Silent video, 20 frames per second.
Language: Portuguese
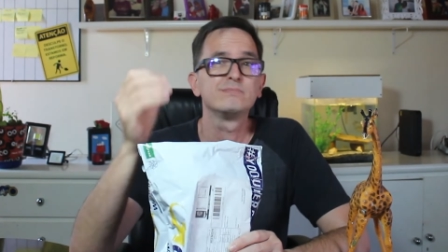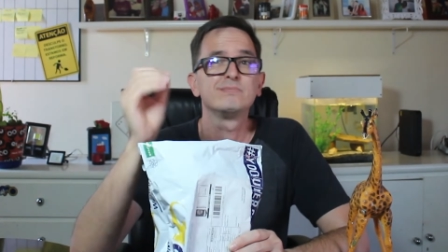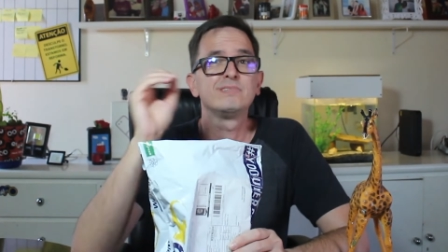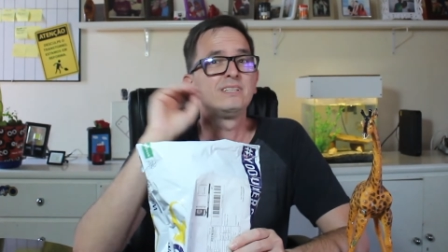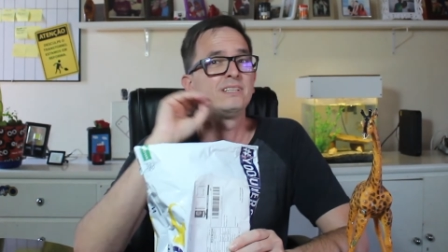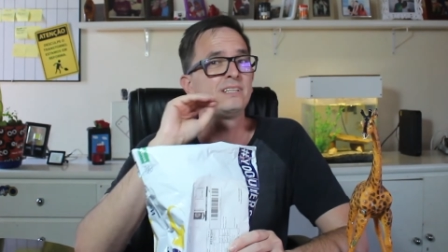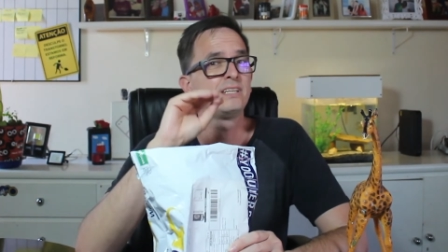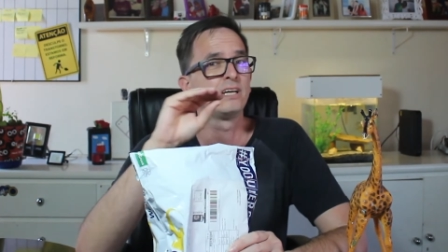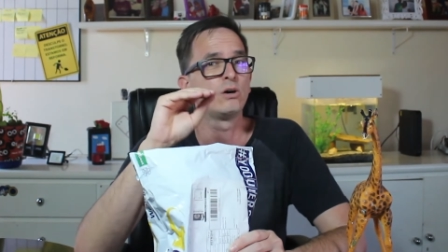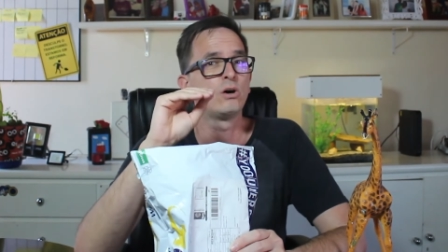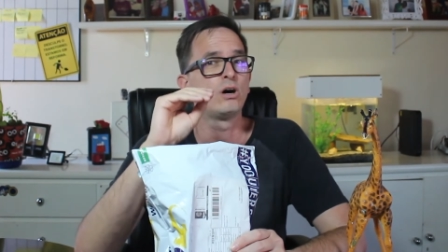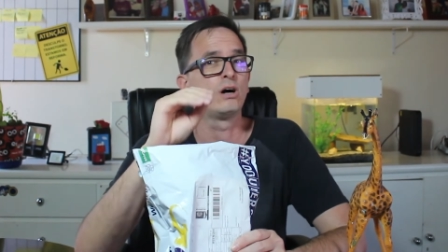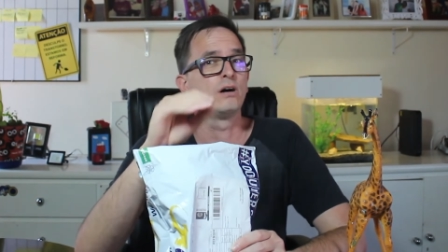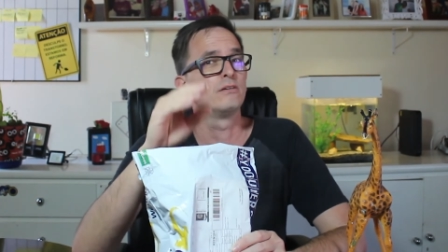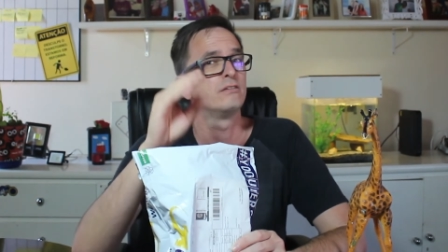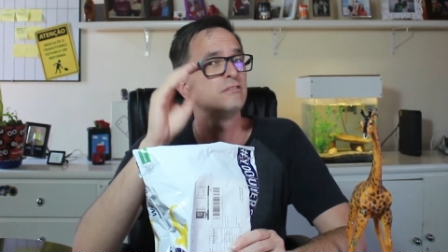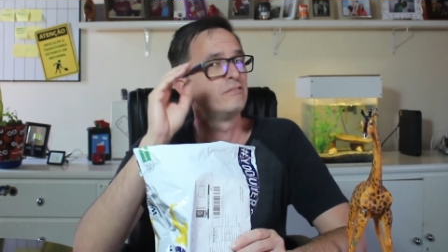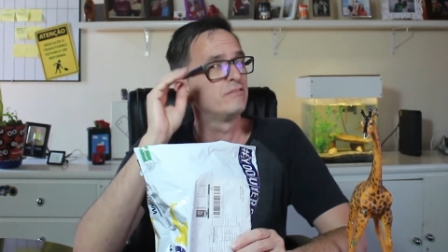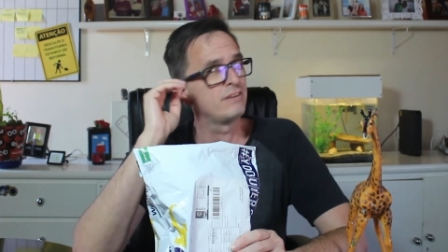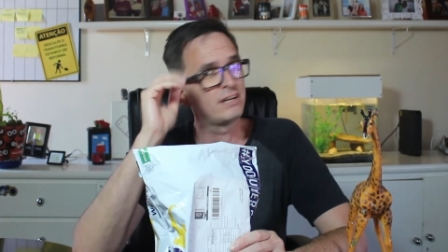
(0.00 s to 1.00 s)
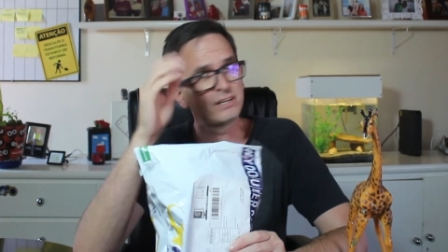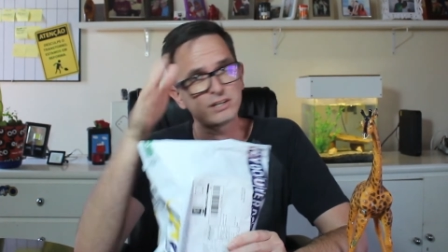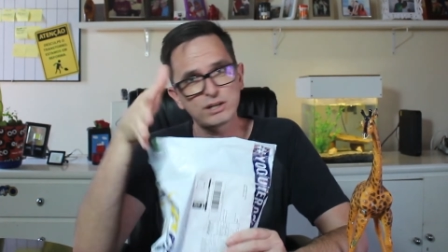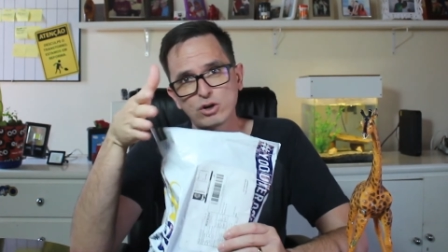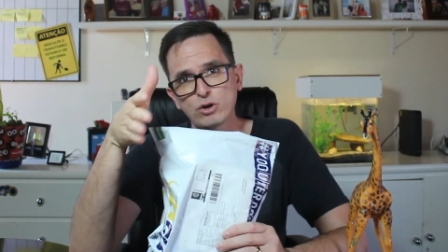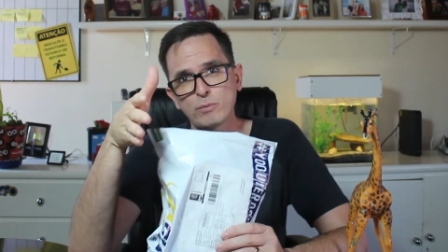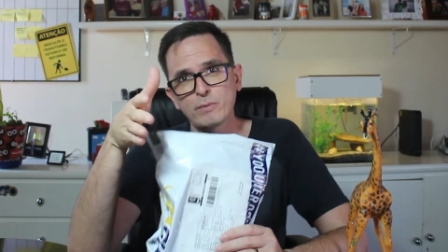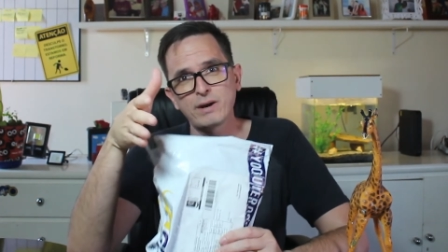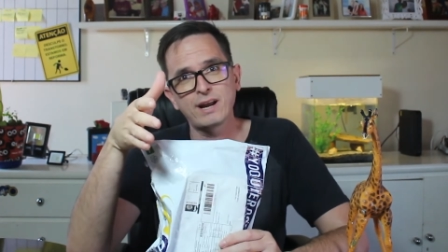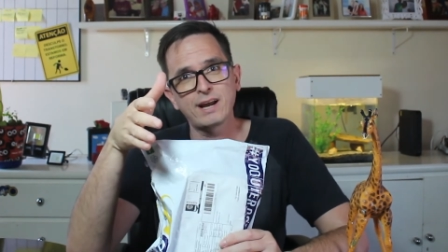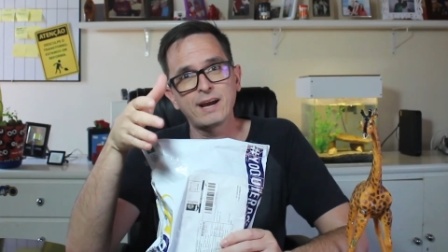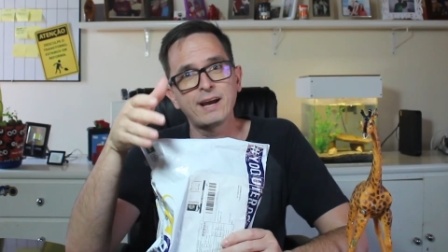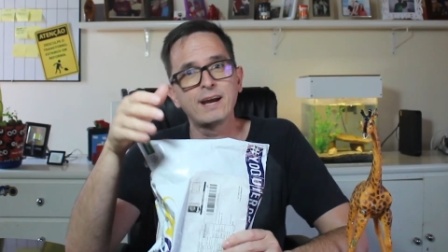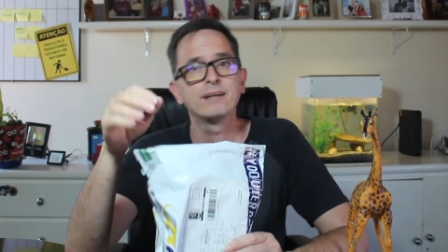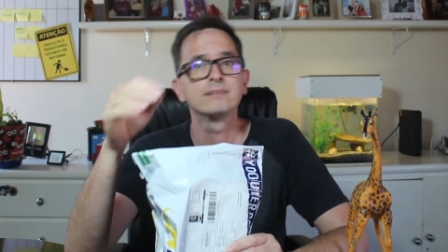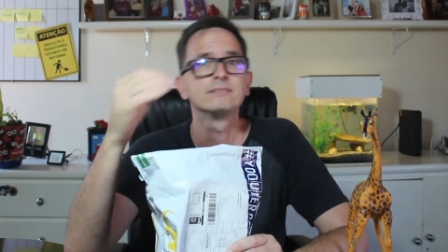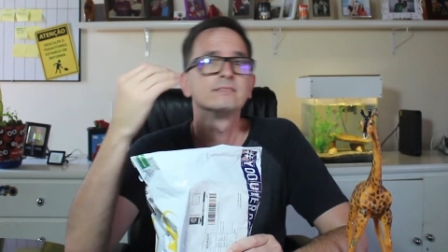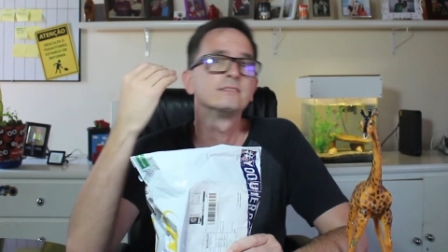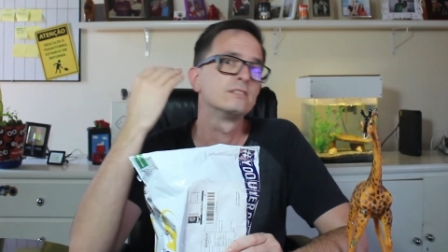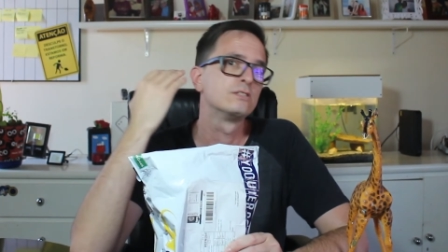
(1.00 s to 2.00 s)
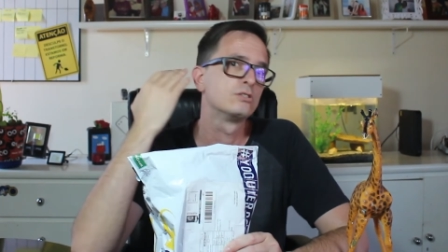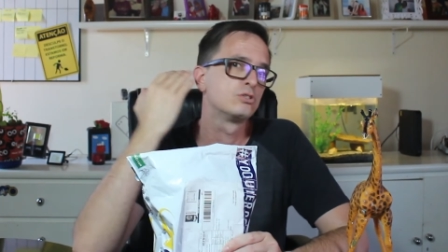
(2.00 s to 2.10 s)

Então, ó, veja como ela é,